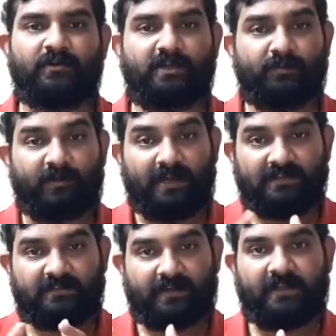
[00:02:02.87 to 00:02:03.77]
की
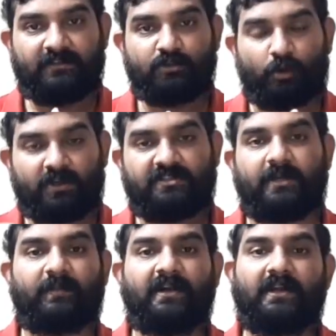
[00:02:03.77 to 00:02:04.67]
प्राइस रेंज और
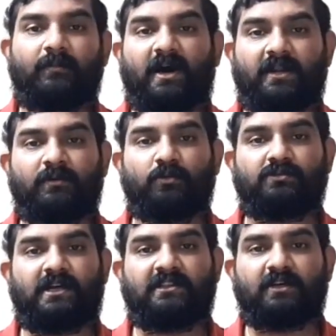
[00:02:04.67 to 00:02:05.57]
सेगमेंट के बारे में तो
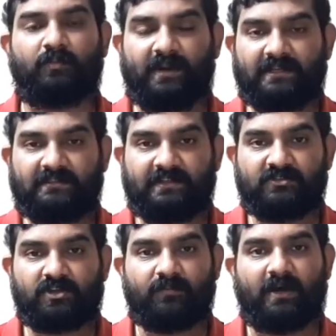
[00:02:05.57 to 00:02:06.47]
जहां तक प्राइस
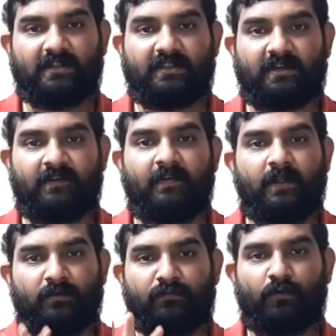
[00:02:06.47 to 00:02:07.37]
रेंज की बात है
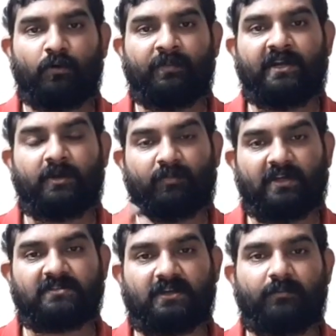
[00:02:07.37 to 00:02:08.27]
फोर मीटर
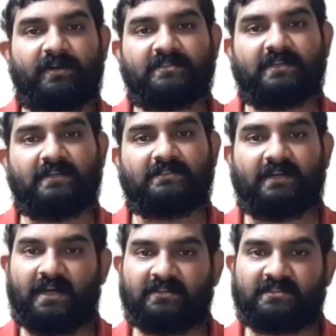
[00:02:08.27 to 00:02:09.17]
प्लस का मिड साइज
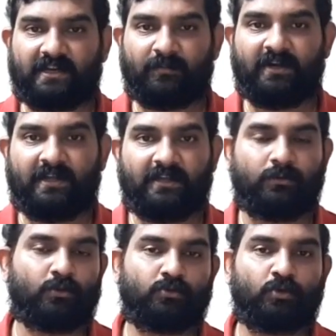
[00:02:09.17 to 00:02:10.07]
सेडान सेगमेंट है ये
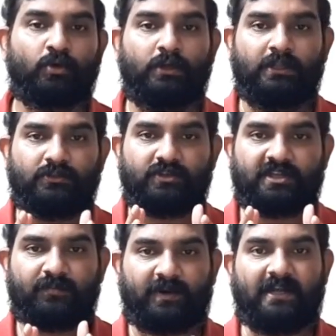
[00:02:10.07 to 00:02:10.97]
दोस्तों
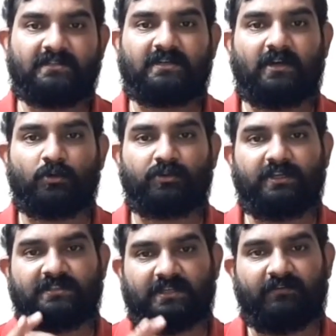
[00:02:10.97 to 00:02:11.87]
जिसकी प्राइस स्टार्ट होती
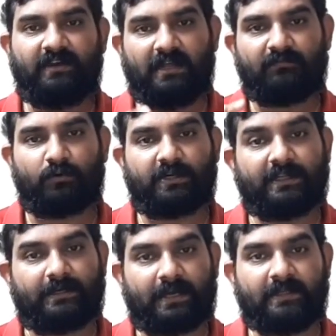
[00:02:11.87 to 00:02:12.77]
है सेवन लैख फोर्टी
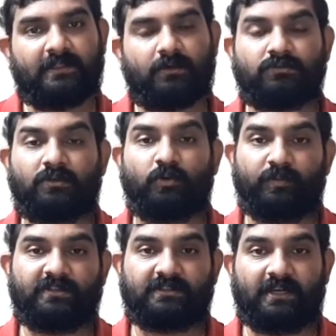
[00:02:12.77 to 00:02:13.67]
नाइन थाउजेंड
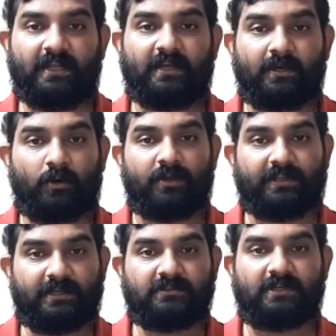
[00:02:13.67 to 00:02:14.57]
रुपीज़ से लेकर और
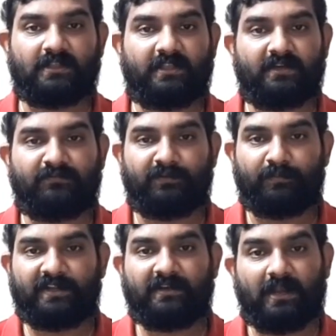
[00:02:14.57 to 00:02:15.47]
ये जाती है
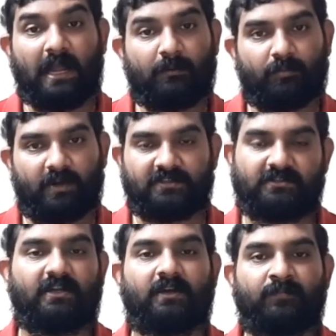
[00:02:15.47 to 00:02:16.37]
फिफ्टीन लैख प्लस
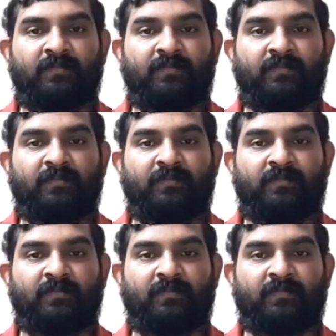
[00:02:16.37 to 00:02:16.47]
तक